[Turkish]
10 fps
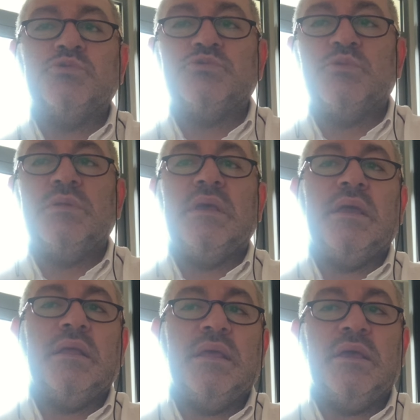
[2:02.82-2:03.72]
çocuğun
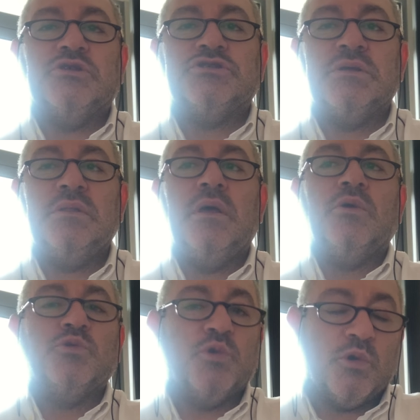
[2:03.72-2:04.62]
iyiliği için
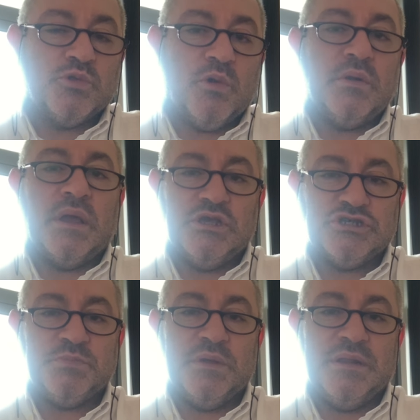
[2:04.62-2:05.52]
doktorla
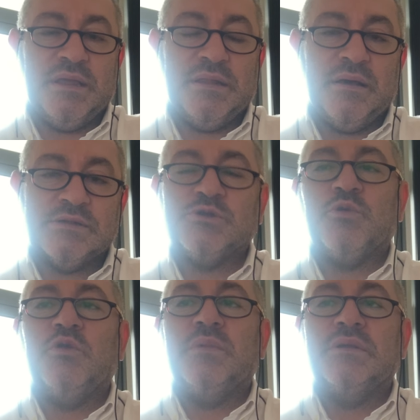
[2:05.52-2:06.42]
işbirliğine
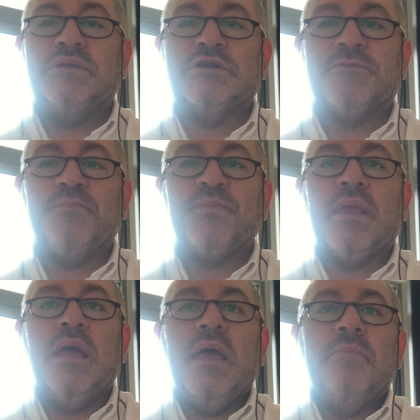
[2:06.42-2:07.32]
hazır olmalıdır.
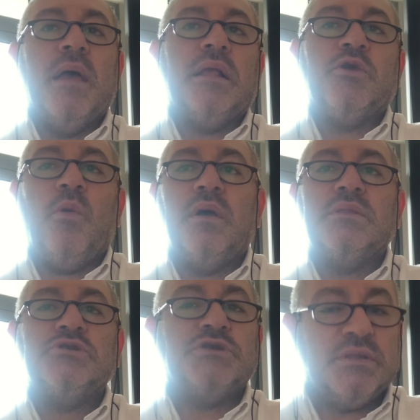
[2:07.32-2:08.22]
Belki o
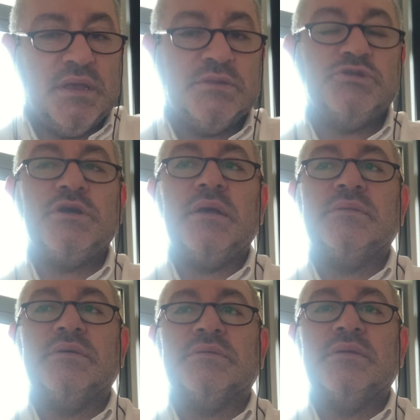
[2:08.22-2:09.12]
anda canı
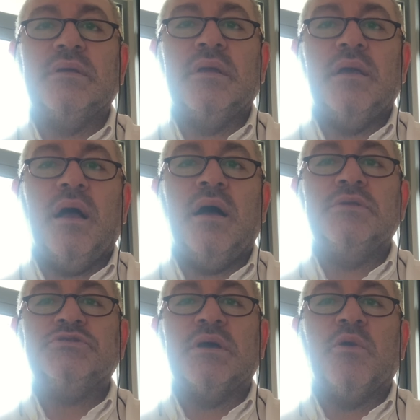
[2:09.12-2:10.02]
yanacaktır.
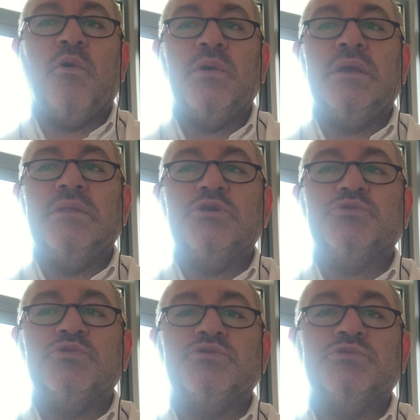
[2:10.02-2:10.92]
Ancak o iğne
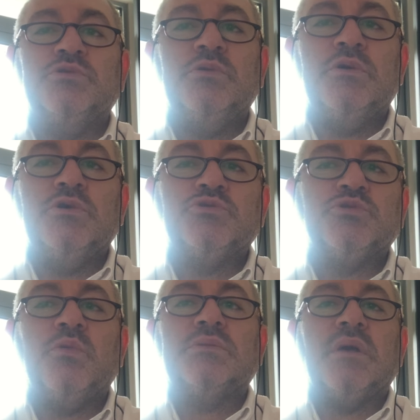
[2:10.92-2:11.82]
çocuğu
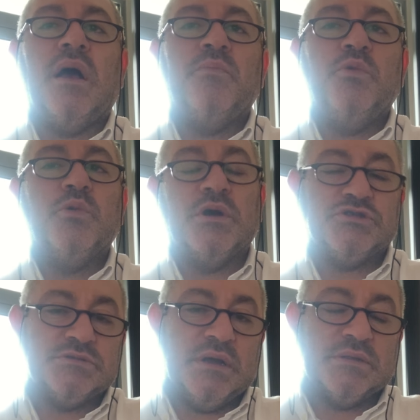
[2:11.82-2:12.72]
çok daha büyük
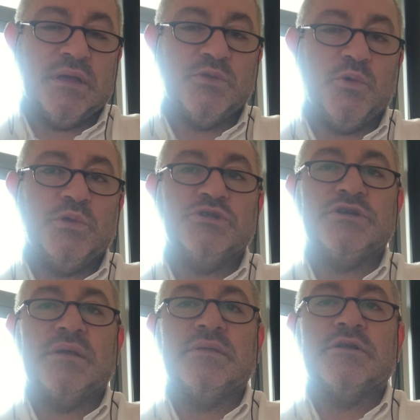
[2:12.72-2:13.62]
acılardan
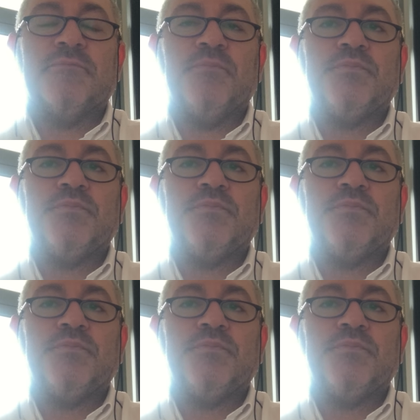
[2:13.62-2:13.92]
koruyacaktır.